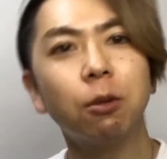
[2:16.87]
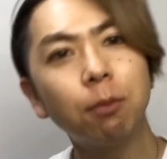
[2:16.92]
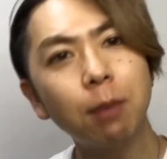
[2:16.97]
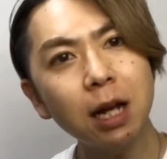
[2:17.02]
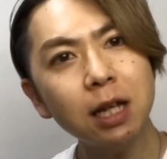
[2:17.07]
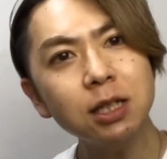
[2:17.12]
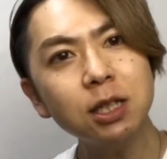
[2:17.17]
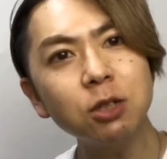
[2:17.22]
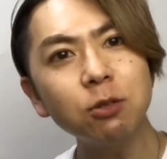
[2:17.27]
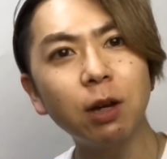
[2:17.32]

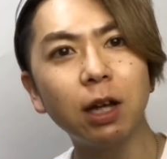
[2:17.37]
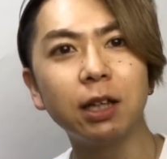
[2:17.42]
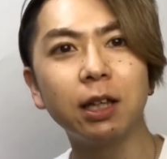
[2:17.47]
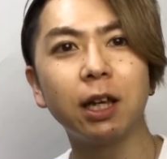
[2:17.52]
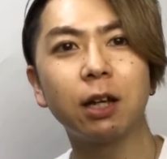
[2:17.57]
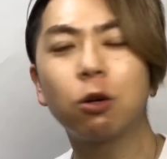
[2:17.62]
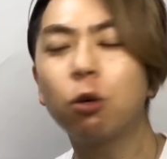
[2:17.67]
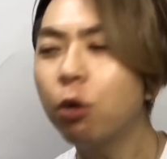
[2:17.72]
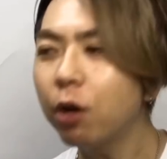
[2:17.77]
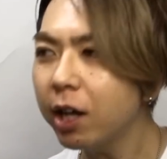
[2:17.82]
まずは
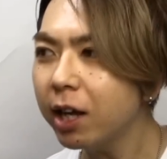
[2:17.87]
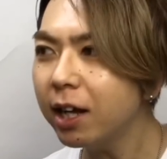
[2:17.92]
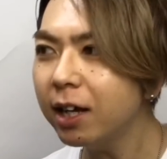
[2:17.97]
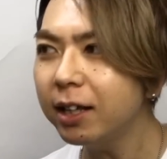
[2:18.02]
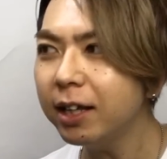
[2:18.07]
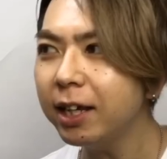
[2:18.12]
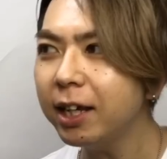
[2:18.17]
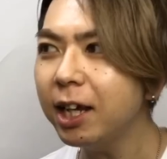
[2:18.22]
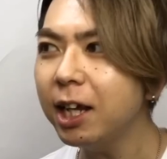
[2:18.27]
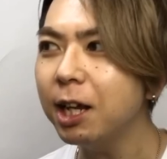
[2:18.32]
ね、これが
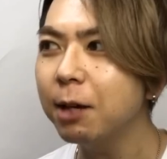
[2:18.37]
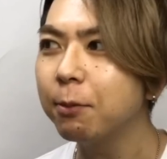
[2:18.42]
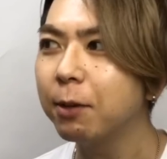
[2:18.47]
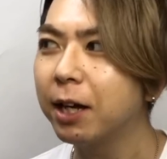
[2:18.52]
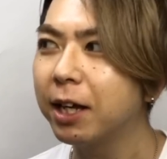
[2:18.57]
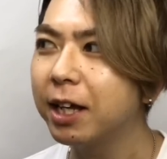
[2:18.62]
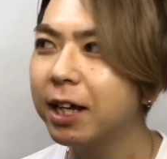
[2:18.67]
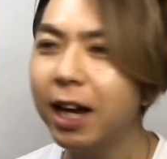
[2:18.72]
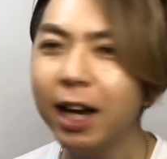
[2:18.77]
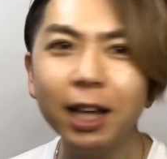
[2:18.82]
できれば
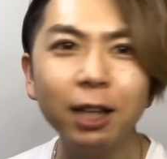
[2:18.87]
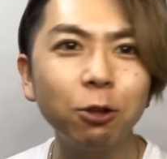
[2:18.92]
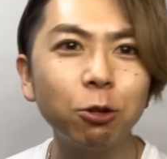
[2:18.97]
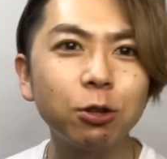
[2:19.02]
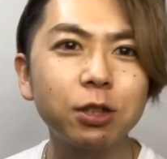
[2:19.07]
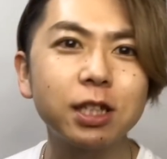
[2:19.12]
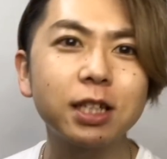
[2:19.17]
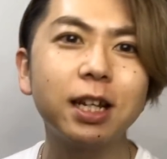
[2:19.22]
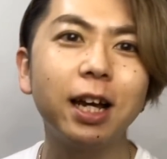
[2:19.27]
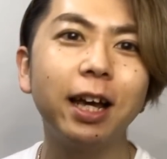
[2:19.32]
意外と
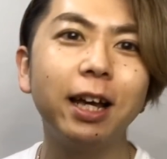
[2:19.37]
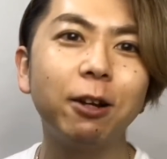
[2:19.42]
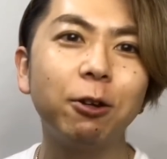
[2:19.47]
使え